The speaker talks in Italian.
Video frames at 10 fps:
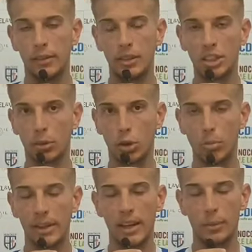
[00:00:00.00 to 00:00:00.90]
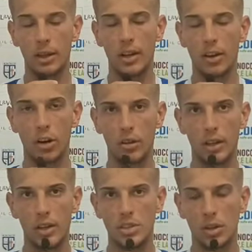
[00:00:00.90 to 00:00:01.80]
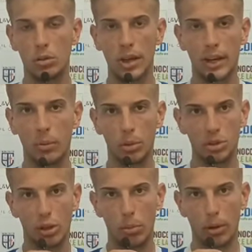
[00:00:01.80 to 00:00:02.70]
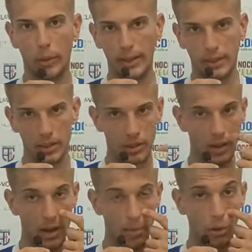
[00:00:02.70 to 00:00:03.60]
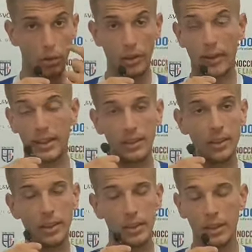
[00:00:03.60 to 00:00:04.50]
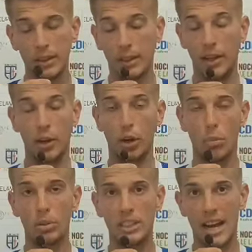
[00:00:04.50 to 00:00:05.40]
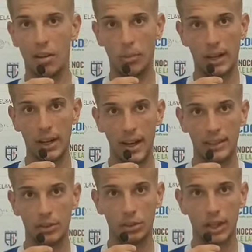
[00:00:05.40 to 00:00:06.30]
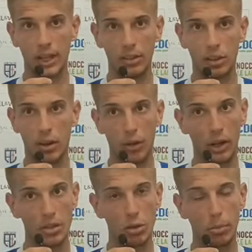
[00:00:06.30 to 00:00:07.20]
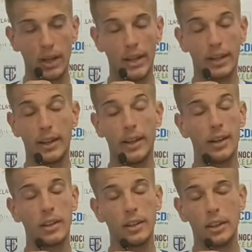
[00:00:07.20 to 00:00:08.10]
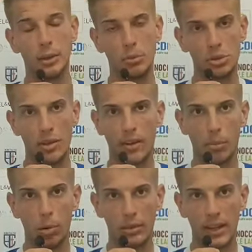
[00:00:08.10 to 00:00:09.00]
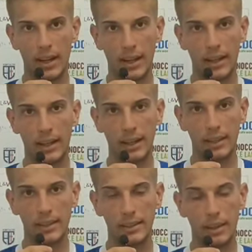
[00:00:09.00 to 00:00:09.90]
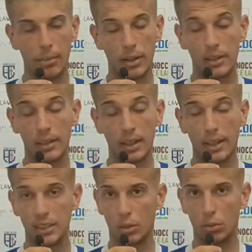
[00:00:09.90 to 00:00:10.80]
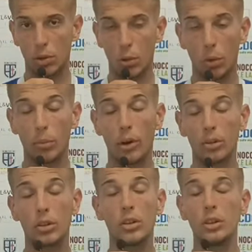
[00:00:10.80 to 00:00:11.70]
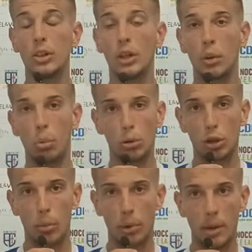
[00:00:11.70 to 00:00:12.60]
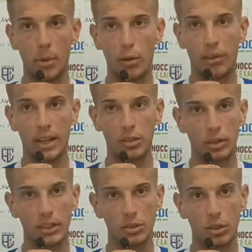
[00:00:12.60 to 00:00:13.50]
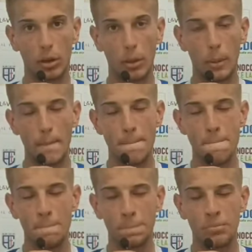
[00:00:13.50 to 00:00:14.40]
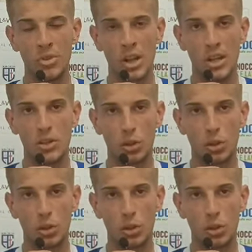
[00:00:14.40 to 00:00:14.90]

Facciamo, commettiamo degli errori, delle ingenuità che non possiamo permetterci, eravamo davanti, il rigore pesava ma era andato dentro, avevo cacciato bene e bisognava portare la, la partita a casa in qualunque modo, purtroppo l'abbiamo fatto, adesso ci